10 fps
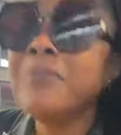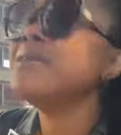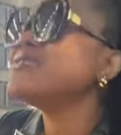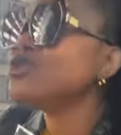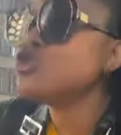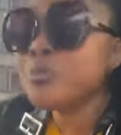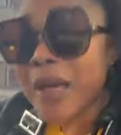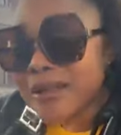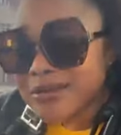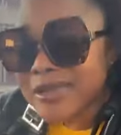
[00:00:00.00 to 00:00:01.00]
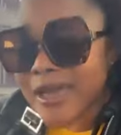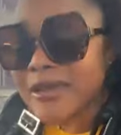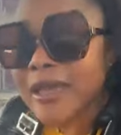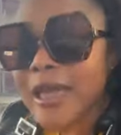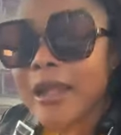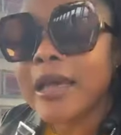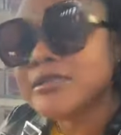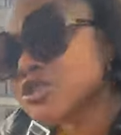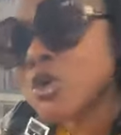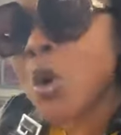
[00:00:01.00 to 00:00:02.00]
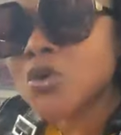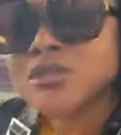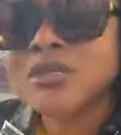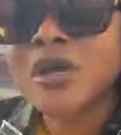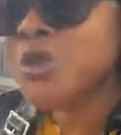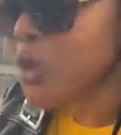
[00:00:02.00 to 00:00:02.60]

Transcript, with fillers: Mais ce que tu parles derrière là, it's yours.